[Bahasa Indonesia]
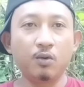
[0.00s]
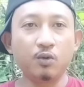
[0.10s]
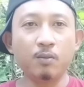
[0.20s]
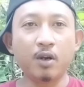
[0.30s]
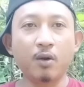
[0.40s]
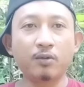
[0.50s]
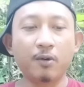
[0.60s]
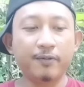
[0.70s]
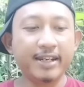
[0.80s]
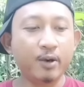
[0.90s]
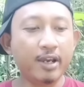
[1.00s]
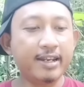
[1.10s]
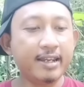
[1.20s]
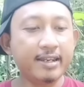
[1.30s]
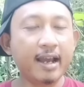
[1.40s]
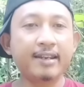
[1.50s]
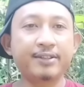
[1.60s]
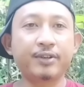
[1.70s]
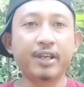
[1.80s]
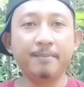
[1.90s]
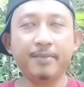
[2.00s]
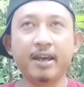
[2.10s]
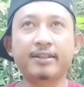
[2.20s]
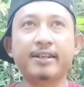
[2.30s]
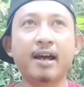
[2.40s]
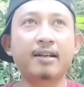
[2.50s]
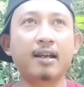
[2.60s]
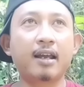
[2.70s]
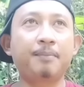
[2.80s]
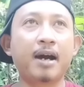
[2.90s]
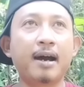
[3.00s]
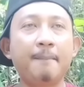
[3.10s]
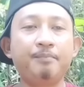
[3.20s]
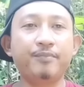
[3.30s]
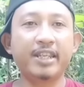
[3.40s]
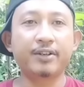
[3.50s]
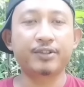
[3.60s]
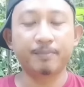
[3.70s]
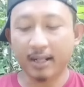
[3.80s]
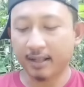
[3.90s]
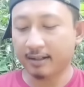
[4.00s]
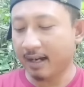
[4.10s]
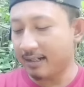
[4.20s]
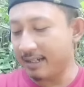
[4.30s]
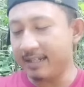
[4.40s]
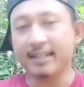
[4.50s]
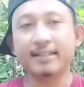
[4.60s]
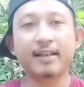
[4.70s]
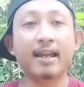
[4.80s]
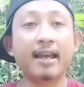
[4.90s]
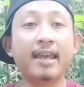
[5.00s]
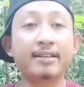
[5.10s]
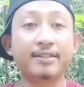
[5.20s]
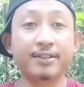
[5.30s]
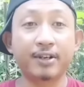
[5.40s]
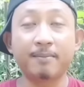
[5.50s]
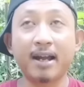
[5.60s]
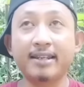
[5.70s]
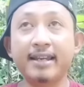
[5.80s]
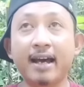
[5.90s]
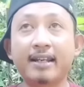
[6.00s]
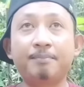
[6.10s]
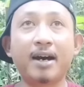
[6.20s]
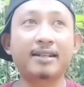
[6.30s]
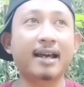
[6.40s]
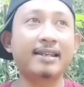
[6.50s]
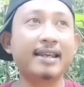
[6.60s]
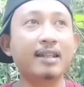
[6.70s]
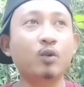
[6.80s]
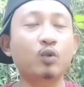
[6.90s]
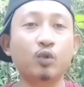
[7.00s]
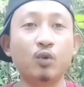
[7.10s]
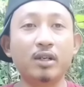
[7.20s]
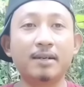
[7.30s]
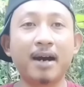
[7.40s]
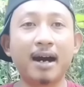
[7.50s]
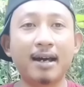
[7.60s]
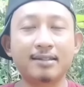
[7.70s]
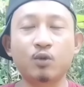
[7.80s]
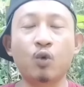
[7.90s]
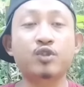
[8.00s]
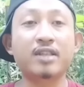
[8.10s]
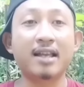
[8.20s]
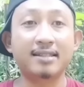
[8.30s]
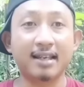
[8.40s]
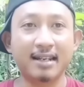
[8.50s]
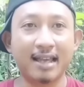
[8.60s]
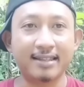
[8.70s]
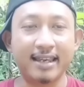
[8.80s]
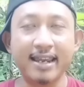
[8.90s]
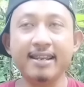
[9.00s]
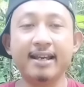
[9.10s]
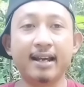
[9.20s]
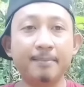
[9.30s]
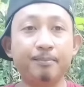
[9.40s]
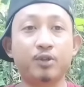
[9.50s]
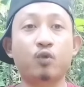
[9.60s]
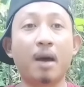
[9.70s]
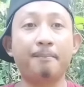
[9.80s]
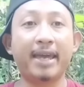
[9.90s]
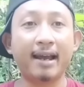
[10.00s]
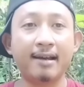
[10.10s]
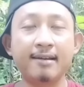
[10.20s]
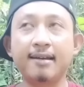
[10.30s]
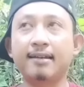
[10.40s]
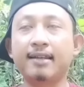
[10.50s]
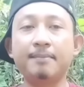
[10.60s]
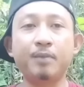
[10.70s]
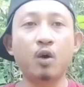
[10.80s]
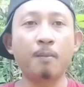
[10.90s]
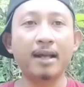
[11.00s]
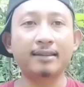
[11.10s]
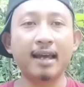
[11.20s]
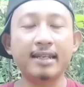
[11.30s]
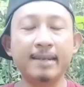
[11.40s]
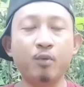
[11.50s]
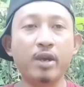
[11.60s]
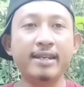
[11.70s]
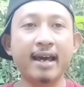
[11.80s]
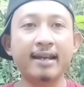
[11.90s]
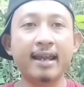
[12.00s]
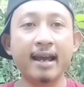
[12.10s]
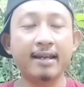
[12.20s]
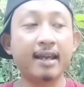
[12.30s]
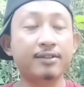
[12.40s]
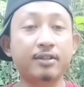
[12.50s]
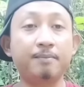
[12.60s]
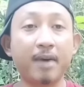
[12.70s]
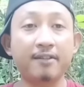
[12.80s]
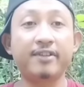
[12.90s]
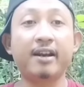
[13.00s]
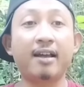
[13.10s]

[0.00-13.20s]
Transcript: Untuk menonton video ini jangan di skip biar tidak gagal paham Di kesempatan kali ini saya eksis kembali di hadapan kalian untuk ngebahas Ustadz Nasihin dengan pesulap merah dan pengobatan Ibu Ida Dayak yang sempat